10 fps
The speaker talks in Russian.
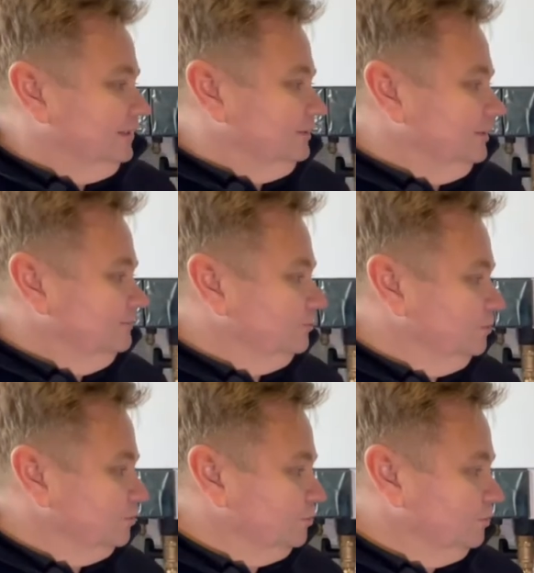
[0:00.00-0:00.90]
Дело в
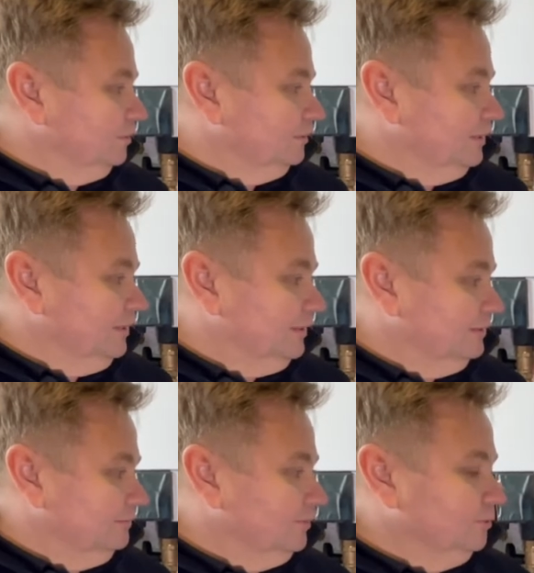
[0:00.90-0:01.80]
том, что
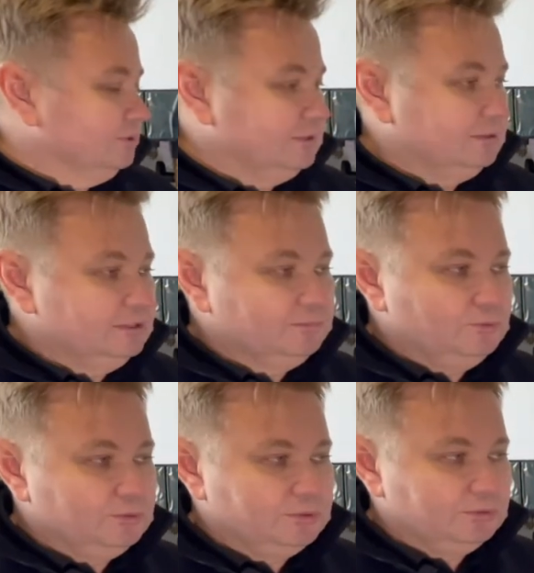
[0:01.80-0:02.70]
для бронзы
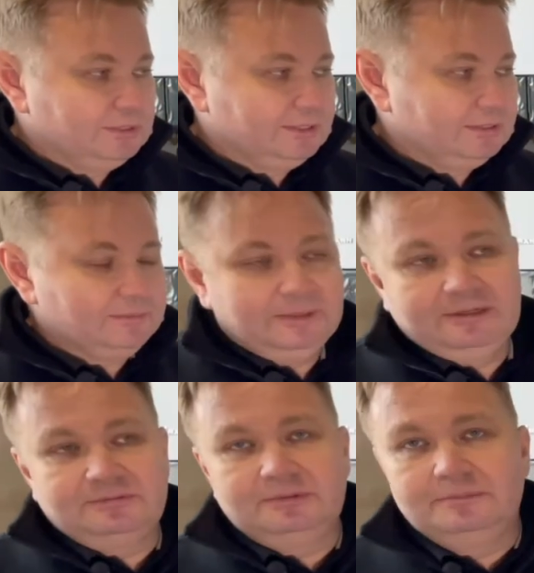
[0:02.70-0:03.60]
используется
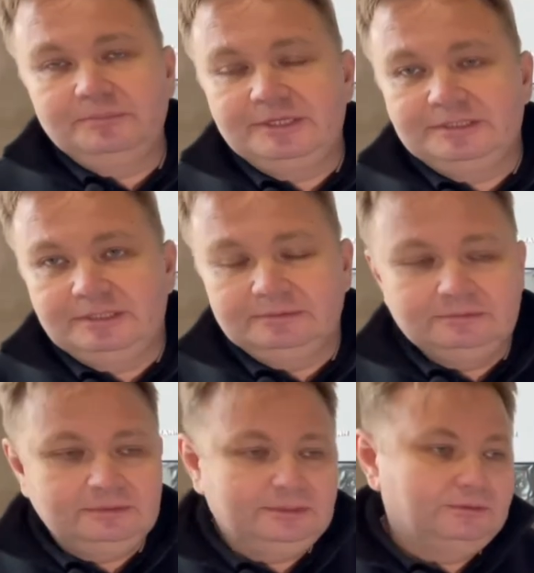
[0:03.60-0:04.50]
сплав меди
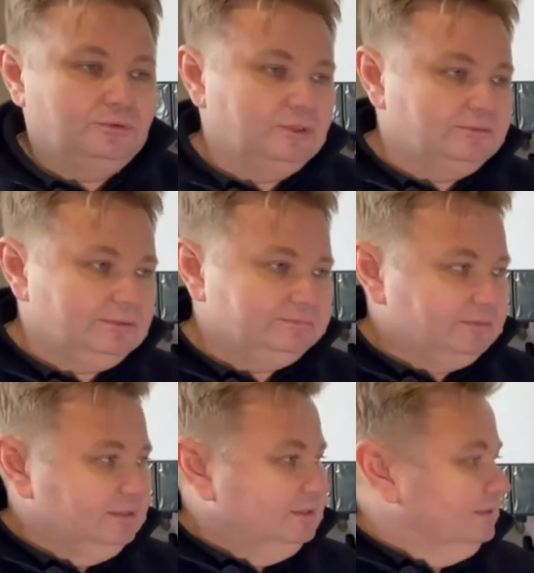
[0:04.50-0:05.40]
и олова,
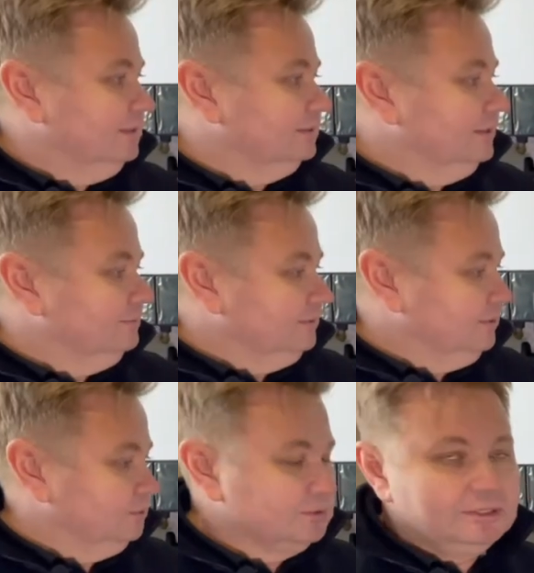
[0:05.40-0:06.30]
а, там
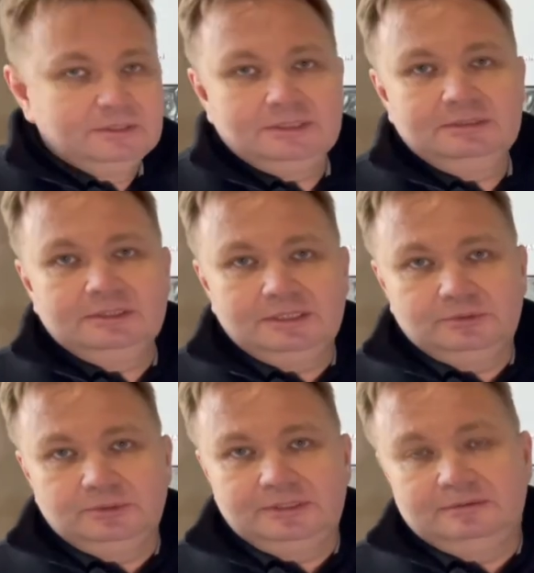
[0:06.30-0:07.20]
нету цинка,
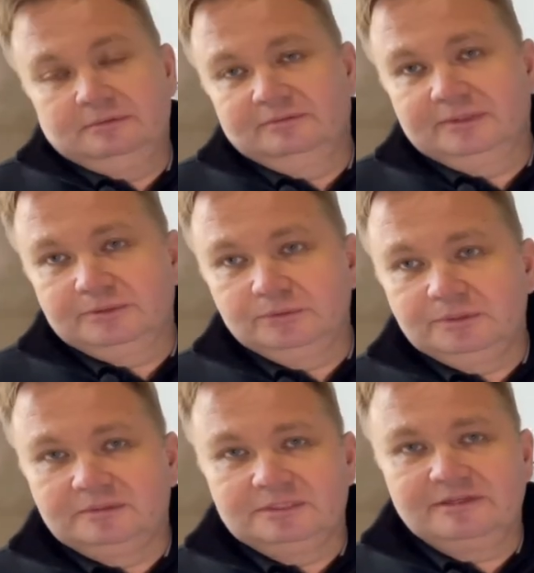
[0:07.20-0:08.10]
который в
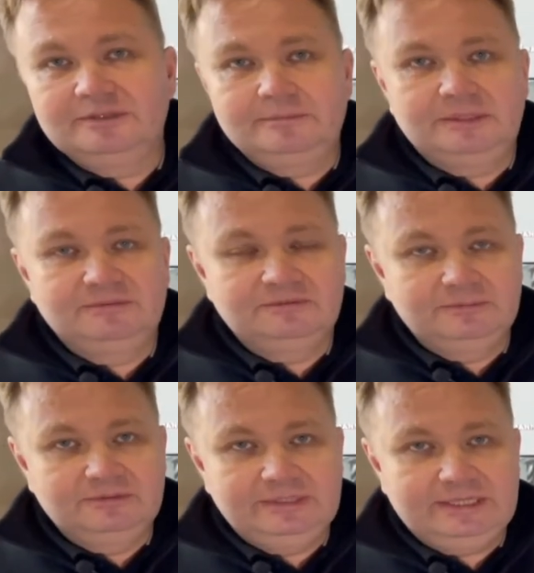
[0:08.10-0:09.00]
латуни со временем
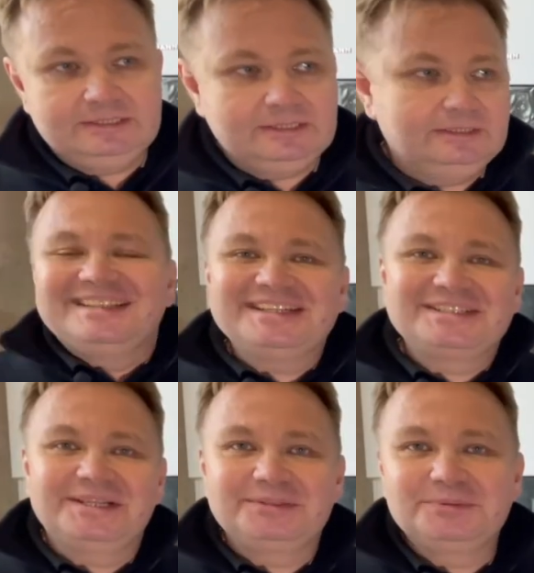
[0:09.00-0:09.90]
вымывается.
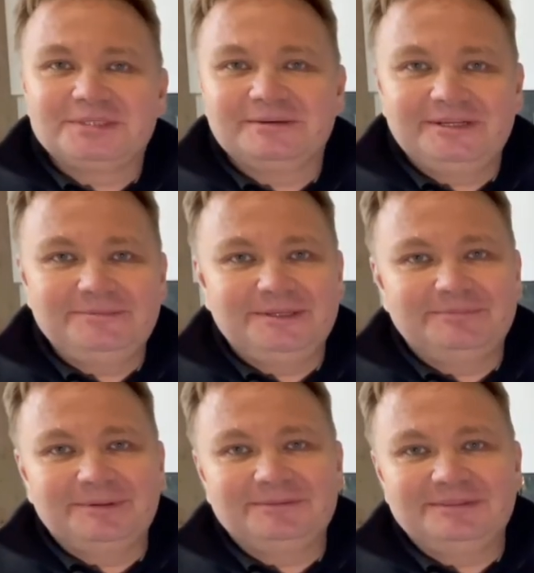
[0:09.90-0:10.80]
Также латунь со временем
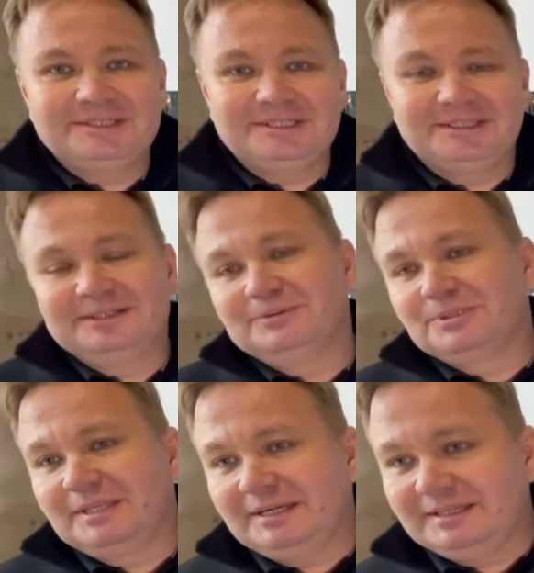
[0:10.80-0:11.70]
подвержена
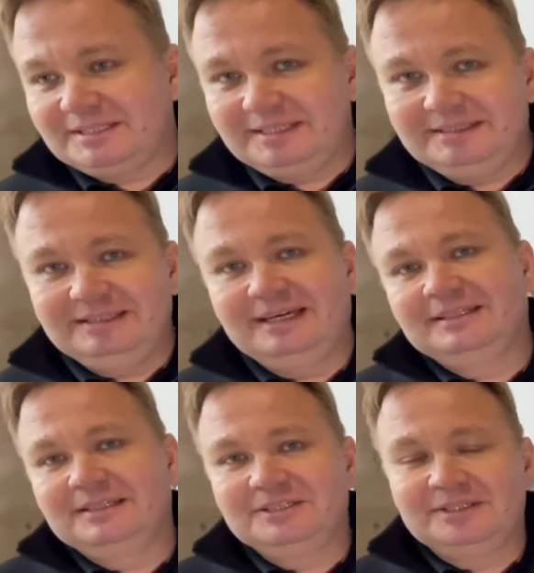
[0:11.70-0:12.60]
усталости,
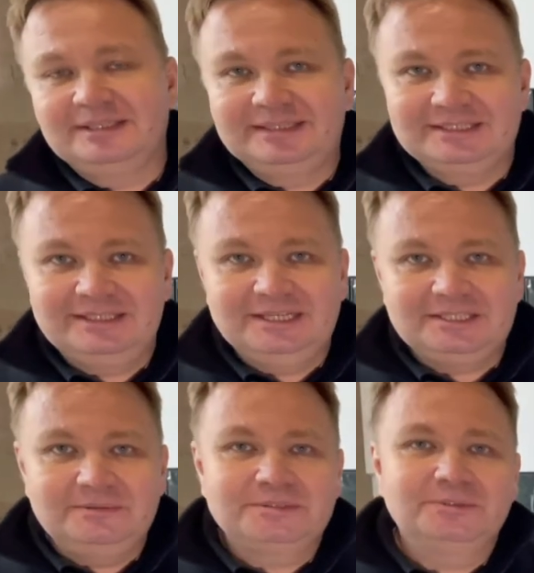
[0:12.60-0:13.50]
она начинает
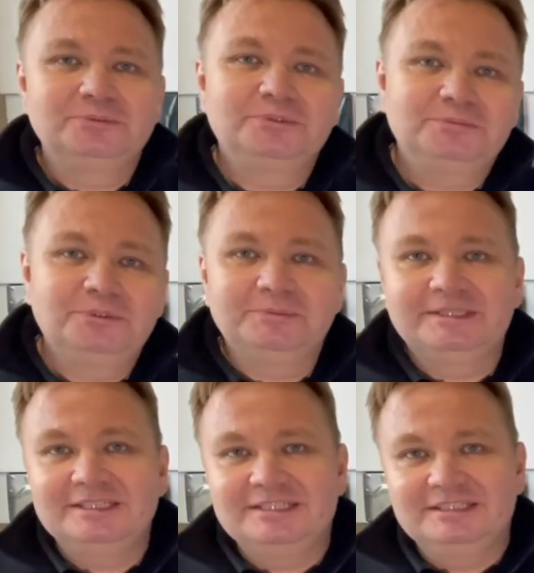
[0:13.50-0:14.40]
растрескиваться. Думаю, любой
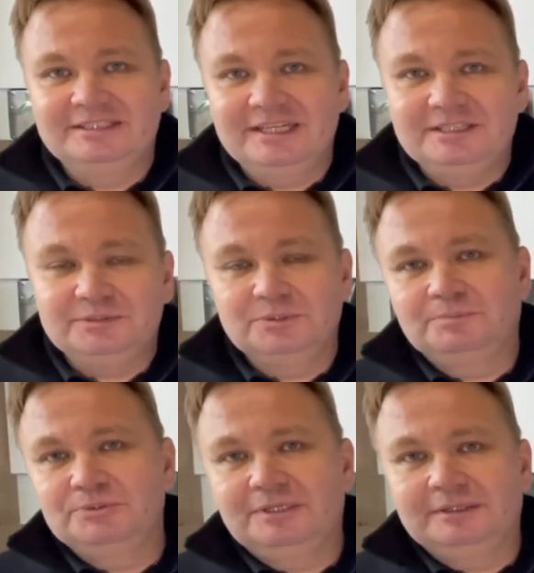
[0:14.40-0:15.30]
монтажник знает, что
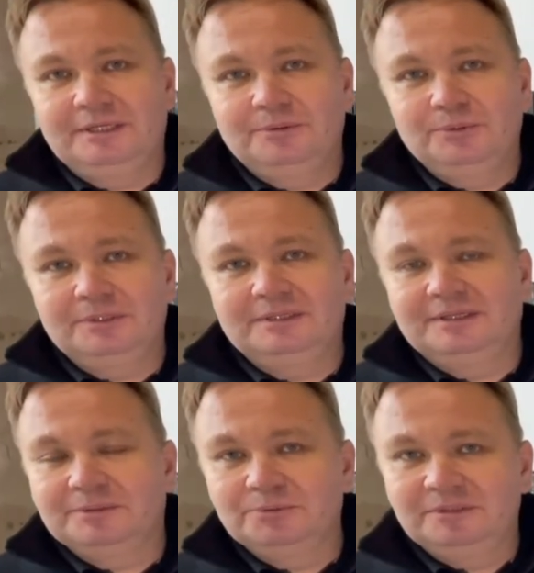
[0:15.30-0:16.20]
спустя три года
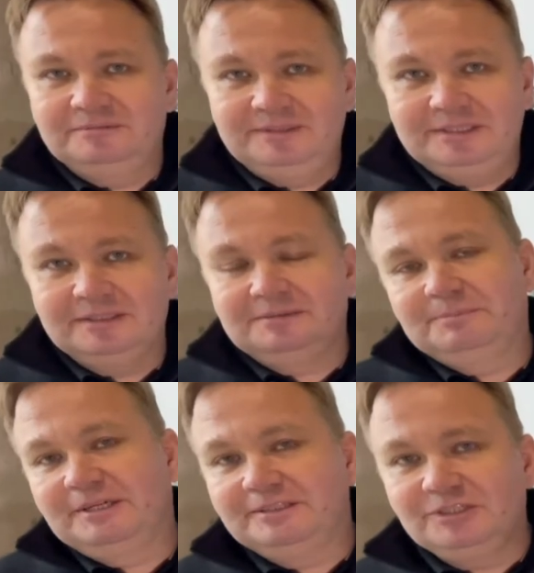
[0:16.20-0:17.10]
латунный фитинг
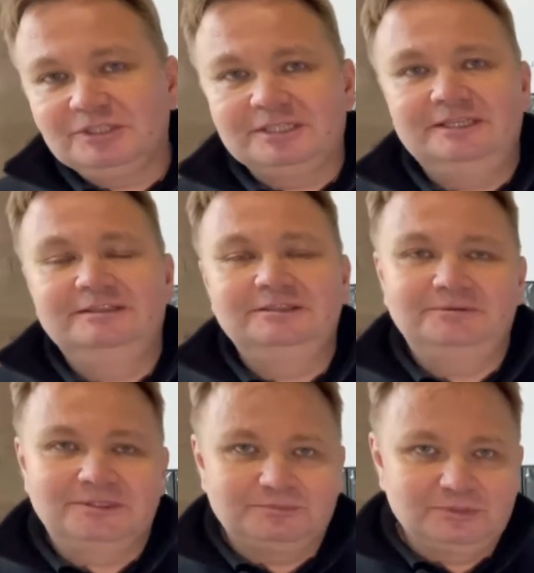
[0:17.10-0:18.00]
практически
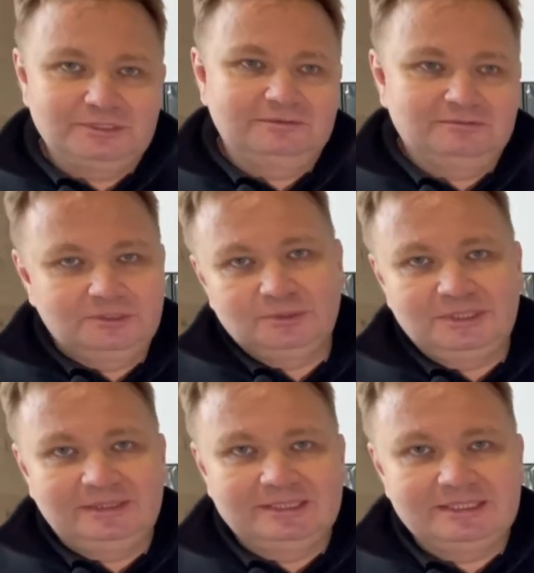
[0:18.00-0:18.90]
невозможно
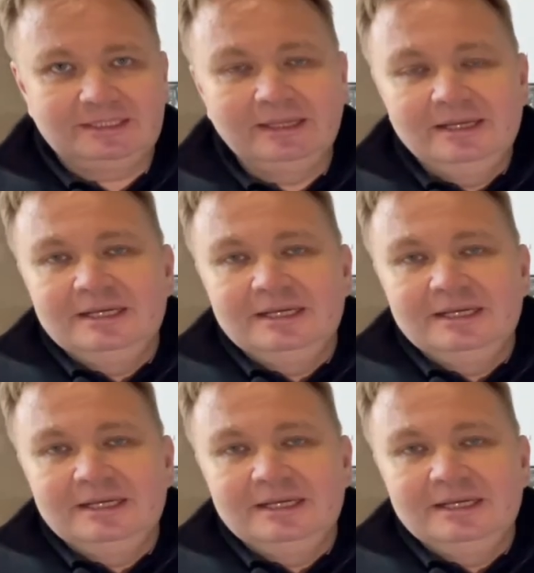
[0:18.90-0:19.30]
выкрутить назад.